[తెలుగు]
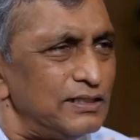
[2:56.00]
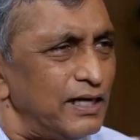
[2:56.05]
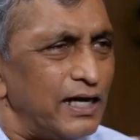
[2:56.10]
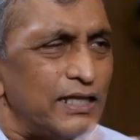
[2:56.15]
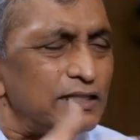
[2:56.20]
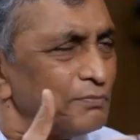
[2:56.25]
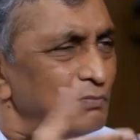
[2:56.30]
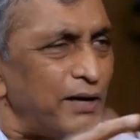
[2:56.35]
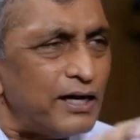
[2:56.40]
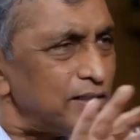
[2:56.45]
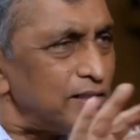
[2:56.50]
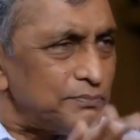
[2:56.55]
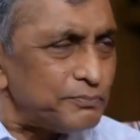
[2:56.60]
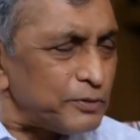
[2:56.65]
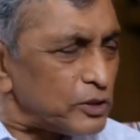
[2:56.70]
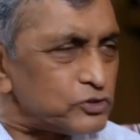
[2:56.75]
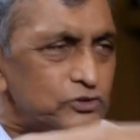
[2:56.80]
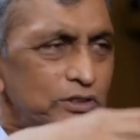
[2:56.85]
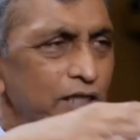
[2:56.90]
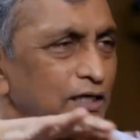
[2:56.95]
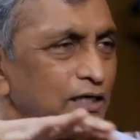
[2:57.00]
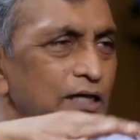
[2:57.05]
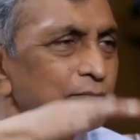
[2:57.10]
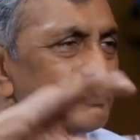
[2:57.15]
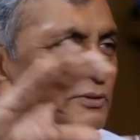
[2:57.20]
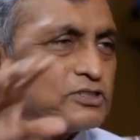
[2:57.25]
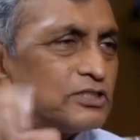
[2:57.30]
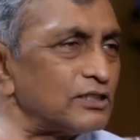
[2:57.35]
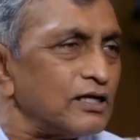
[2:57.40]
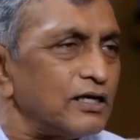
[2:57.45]
అది మారేది ప్రస్తుతానికి
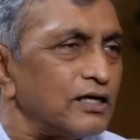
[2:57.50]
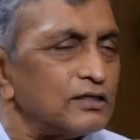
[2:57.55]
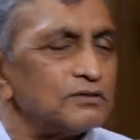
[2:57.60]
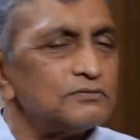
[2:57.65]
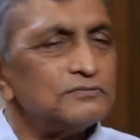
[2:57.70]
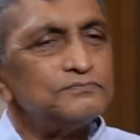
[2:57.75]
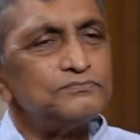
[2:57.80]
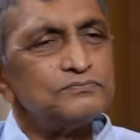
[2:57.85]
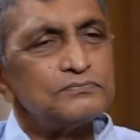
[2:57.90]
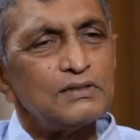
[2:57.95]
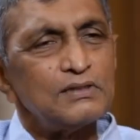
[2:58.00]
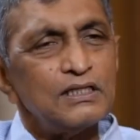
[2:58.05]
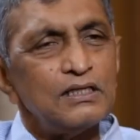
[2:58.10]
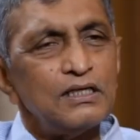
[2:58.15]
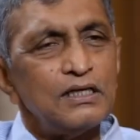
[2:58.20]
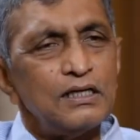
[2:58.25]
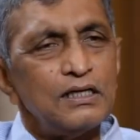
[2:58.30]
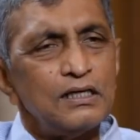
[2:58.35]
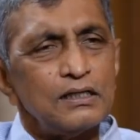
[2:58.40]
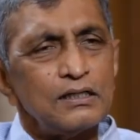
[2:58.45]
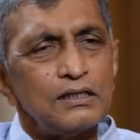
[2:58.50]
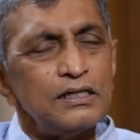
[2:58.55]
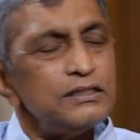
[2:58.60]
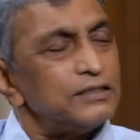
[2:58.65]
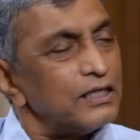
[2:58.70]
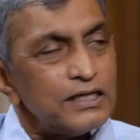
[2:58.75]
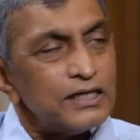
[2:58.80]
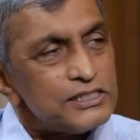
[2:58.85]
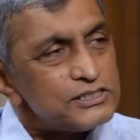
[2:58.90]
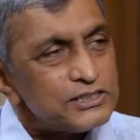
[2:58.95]
కనిపించట్లా నాకు కానీ
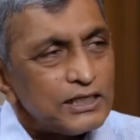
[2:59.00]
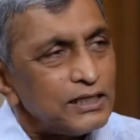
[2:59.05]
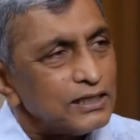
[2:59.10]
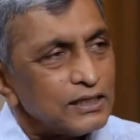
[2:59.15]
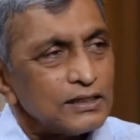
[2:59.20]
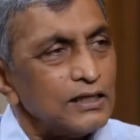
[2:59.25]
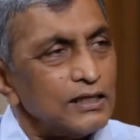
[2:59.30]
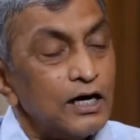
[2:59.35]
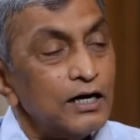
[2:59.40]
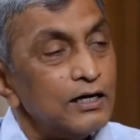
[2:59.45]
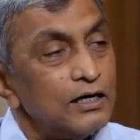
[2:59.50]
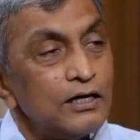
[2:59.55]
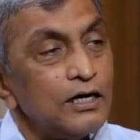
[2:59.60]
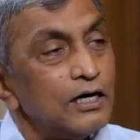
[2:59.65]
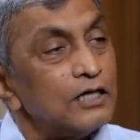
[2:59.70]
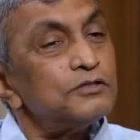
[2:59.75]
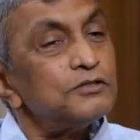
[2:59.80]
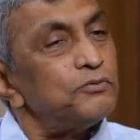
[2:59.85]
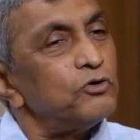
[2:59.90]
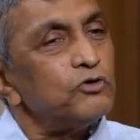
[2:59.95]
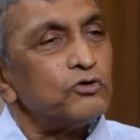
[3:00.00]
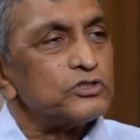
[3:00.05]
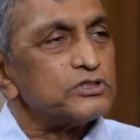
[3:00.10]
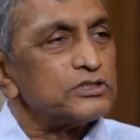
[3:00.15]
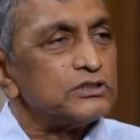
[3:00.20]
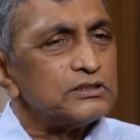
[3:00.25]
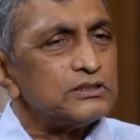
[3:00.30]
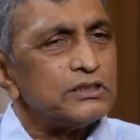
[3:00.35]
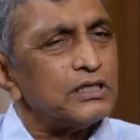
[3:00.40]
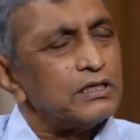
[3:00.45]
నిరాశ కలగల అనుభవం
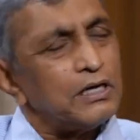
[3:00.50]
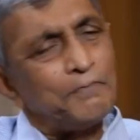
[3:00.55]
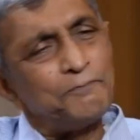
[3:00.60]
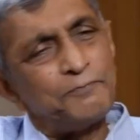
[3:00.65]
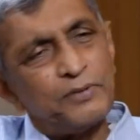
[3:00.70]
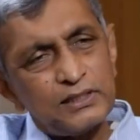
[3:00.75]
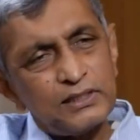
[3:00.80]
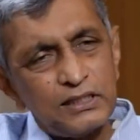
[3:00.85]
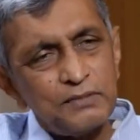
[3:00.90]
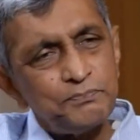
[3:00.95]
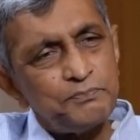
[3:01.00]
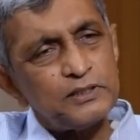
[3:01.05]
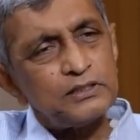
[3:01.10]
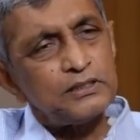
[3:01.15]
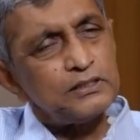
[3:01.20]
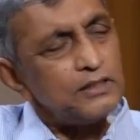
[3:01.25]
వచ్చింది నేను అప్పటికిప్పటికీ